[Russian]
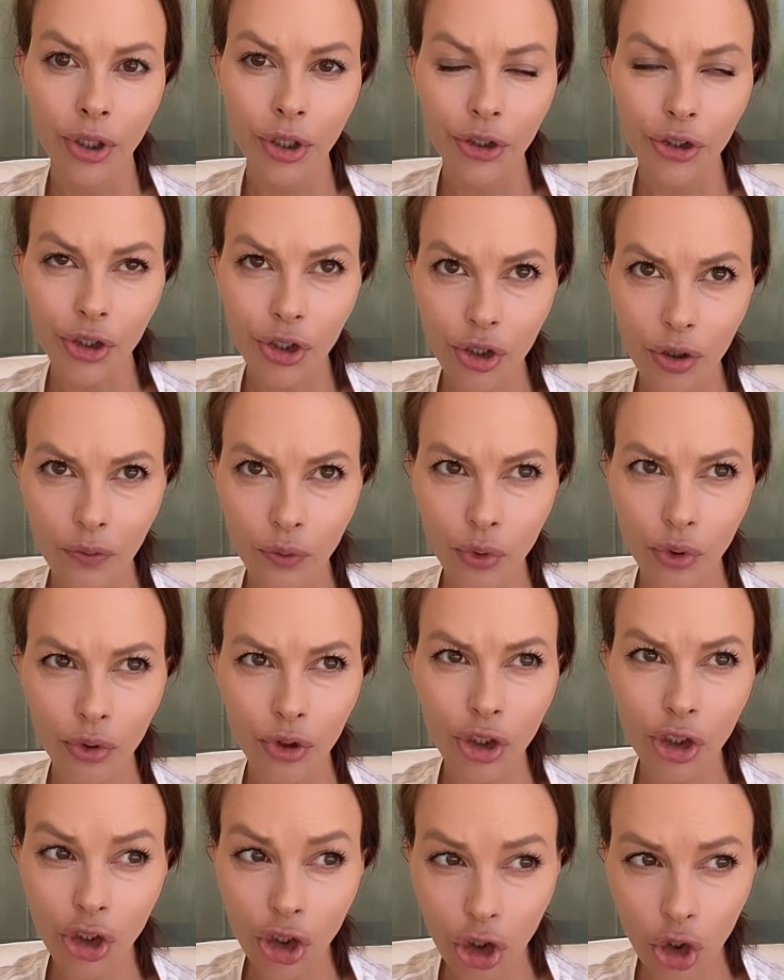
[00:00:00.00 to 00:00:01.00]
Ничего,
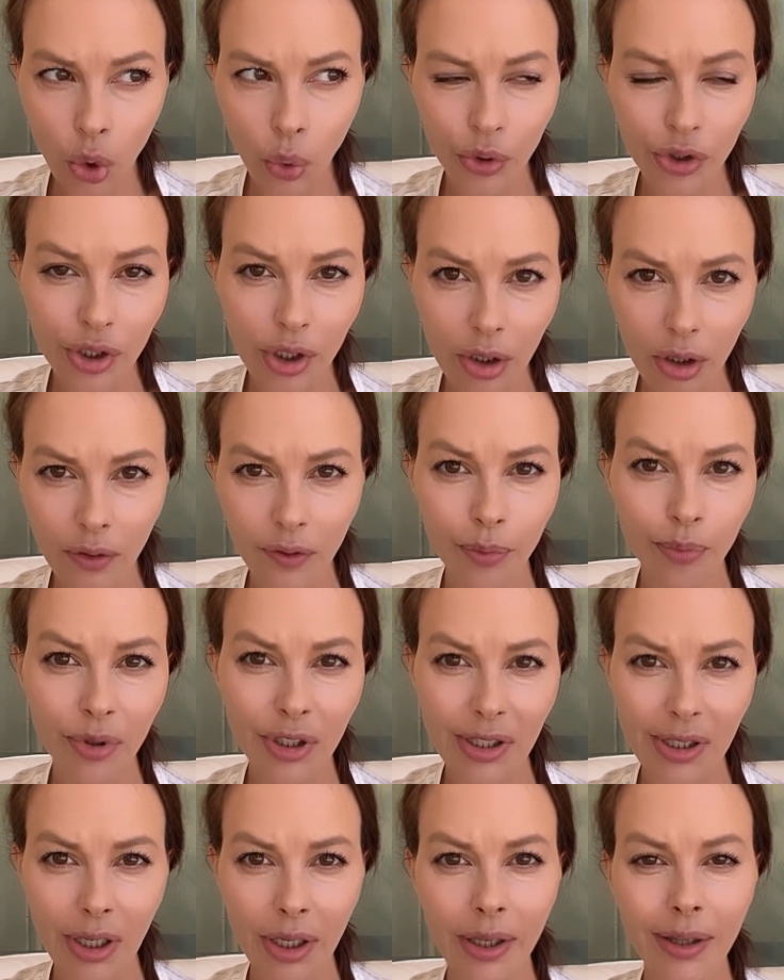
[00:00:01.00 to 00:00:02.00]
ничто из этого
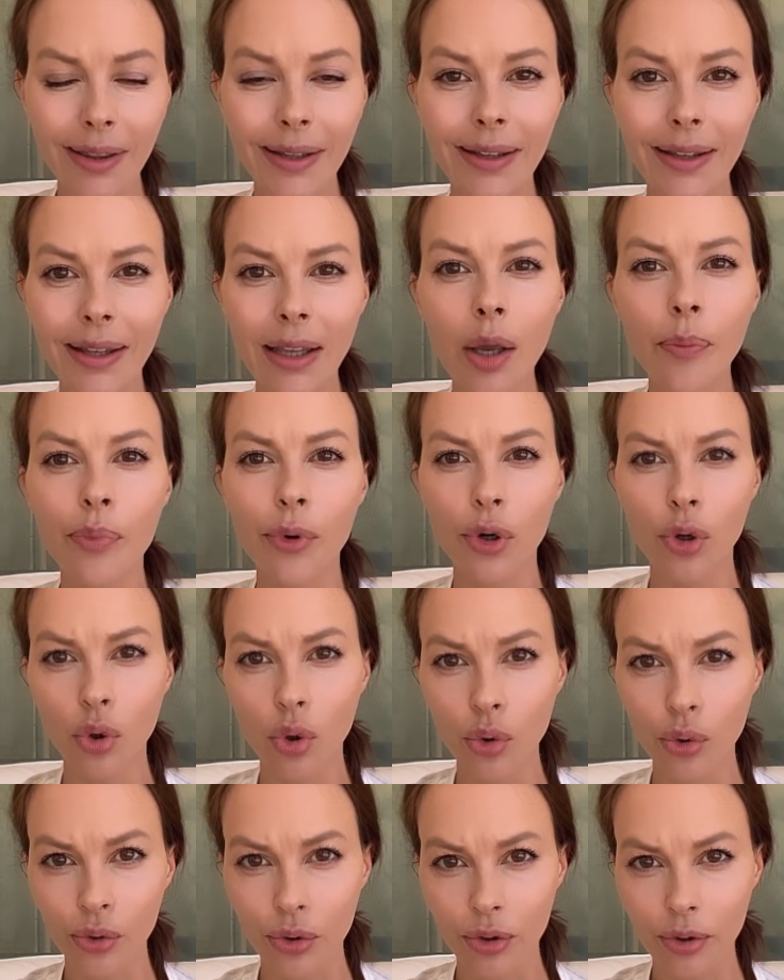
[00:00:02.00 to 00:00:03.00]
бесследно не
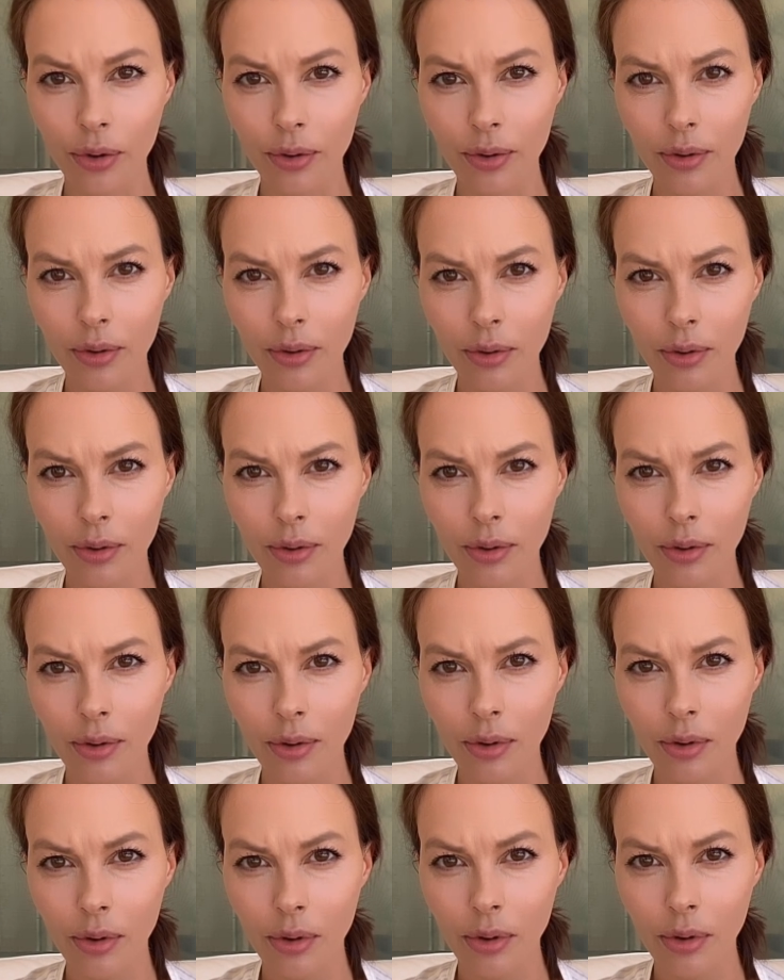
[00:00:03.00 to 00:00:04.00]
проходит.
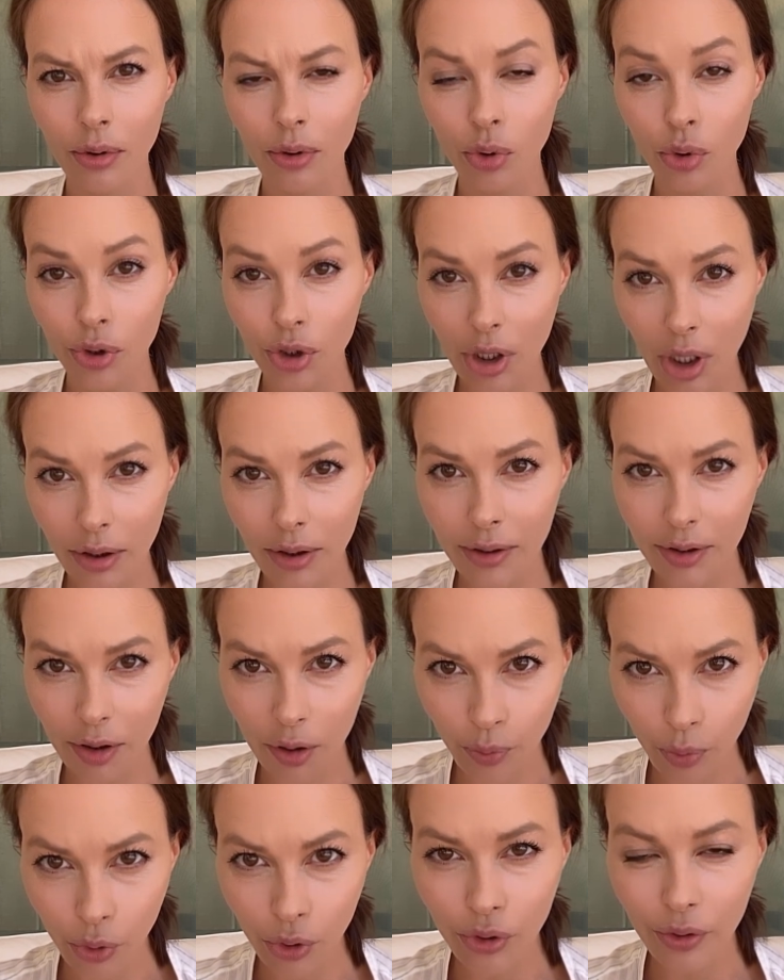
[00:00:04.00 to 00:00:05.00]
То есть я до сих
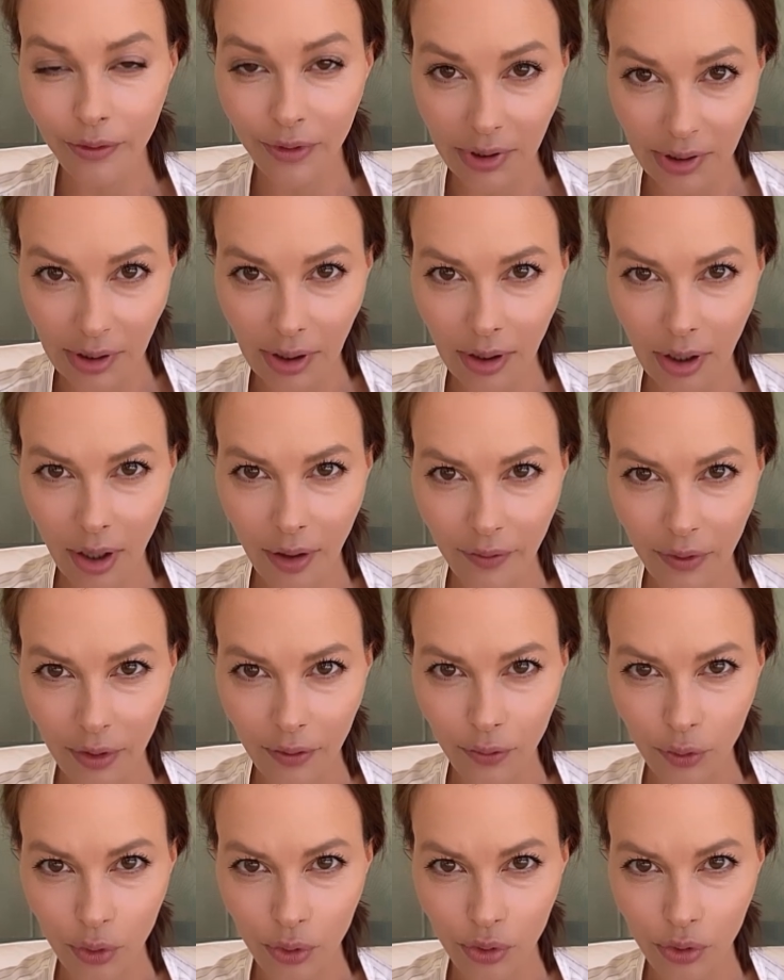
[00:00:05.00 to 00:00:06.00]
пор
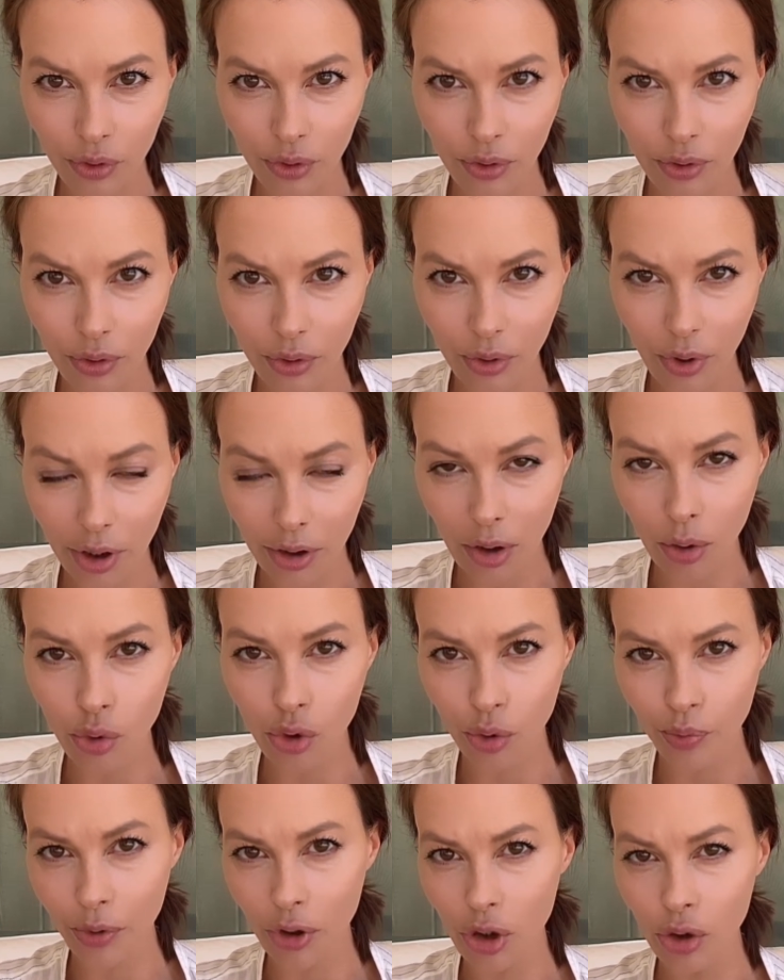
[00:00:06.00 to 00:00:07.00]
восстанавливаюсь. Хотя
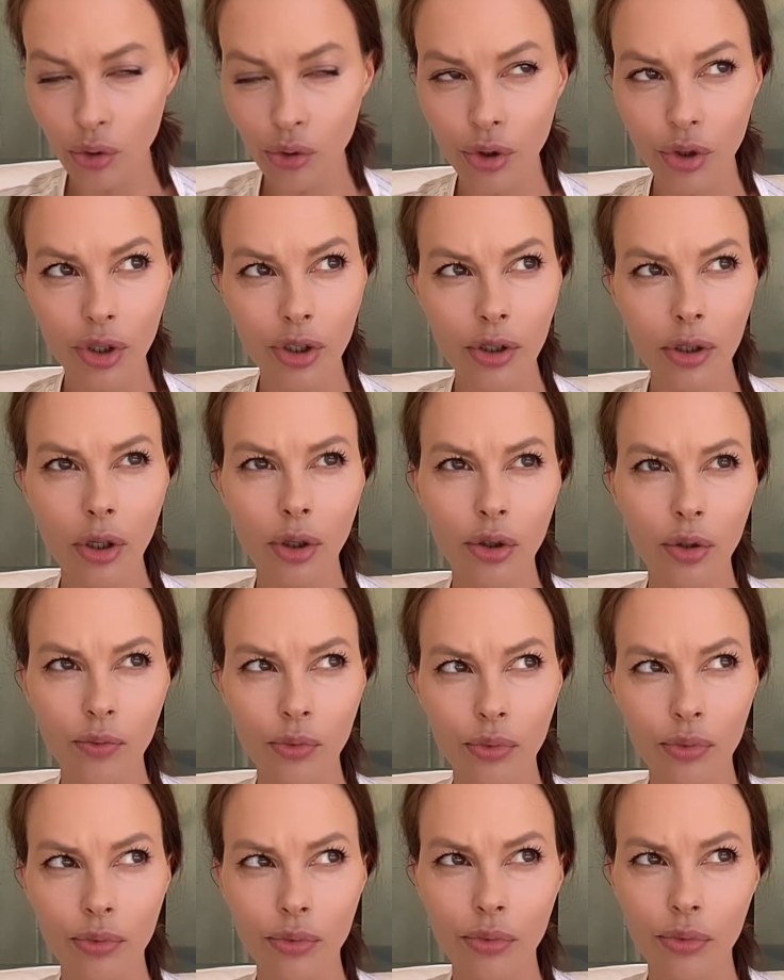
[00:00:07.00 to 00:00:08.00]
уже прошло, я не знаю, там
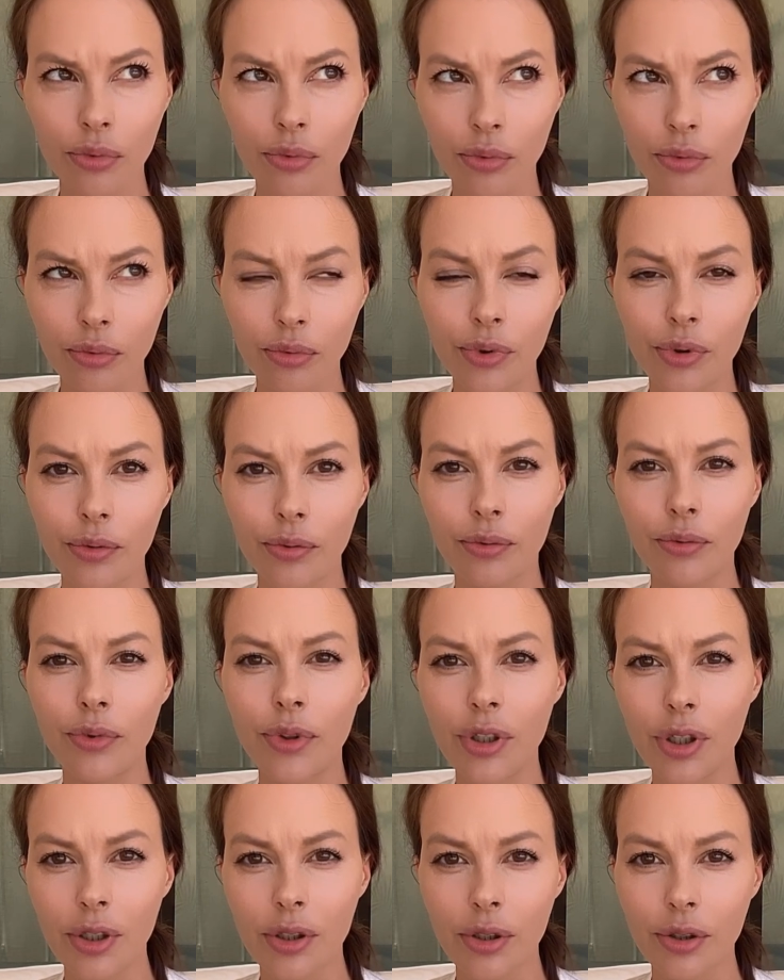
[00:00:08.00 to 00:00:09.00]

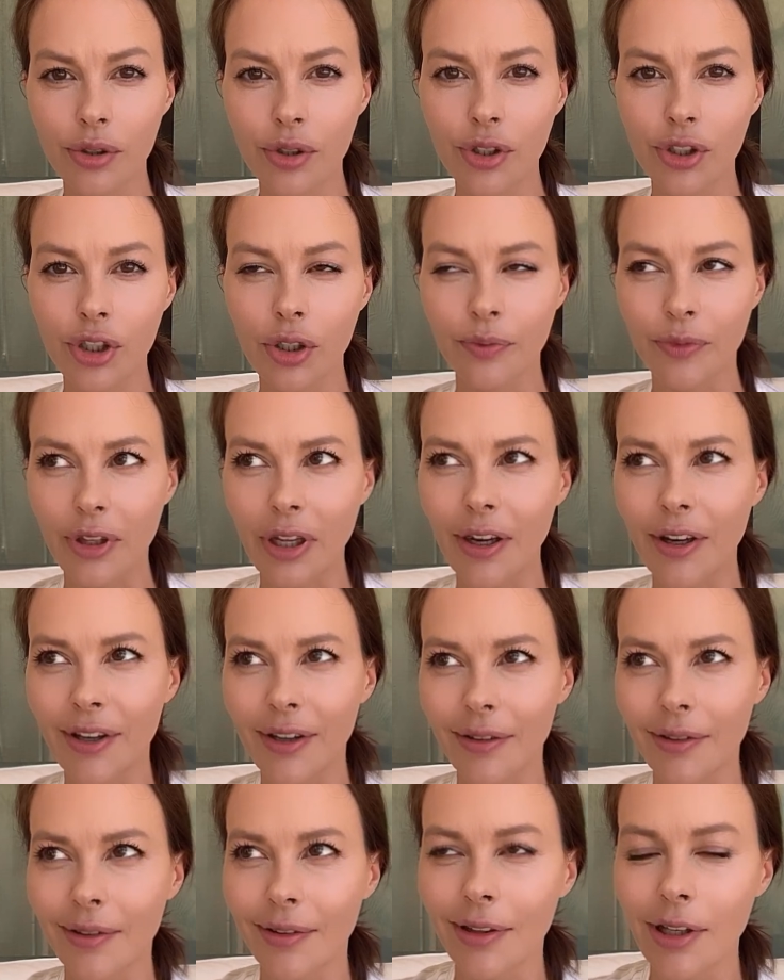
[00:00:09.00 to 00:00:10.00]
10 с чем-то
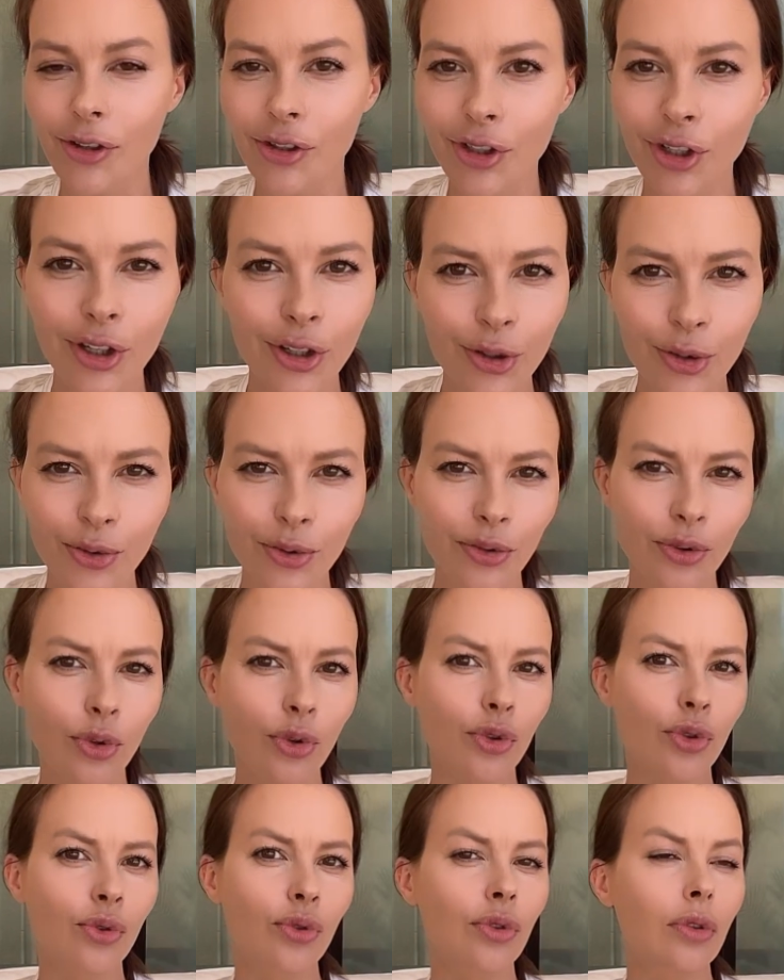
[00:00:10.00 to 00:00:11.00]
лет, даже не хочу
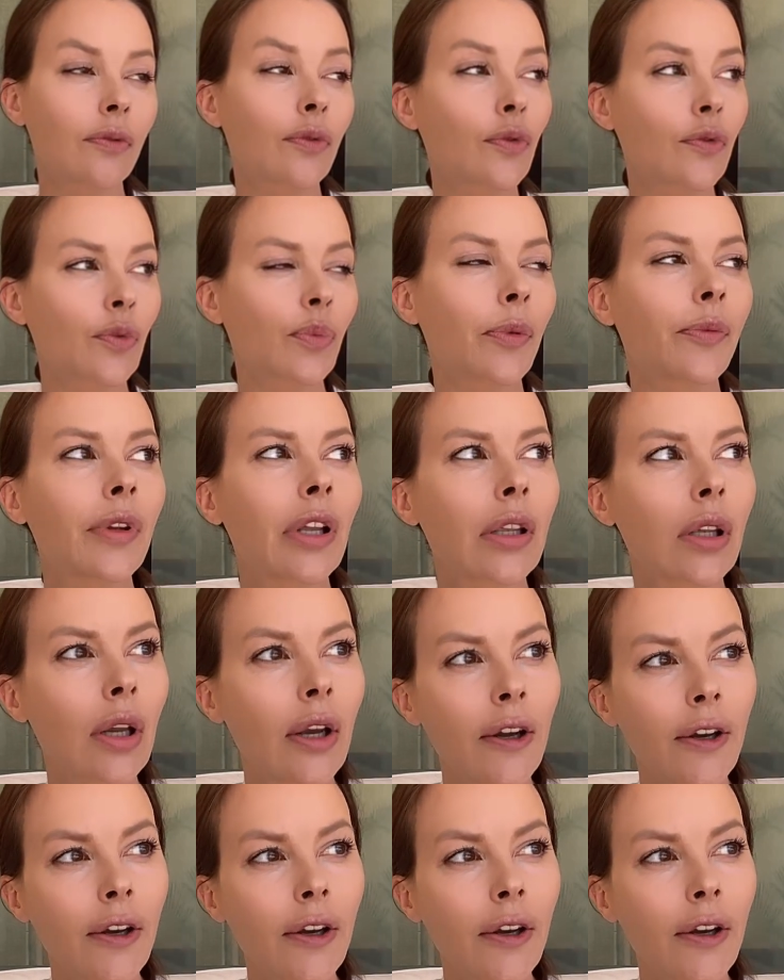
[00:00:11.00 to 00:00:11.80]
точную цифру вспоминать.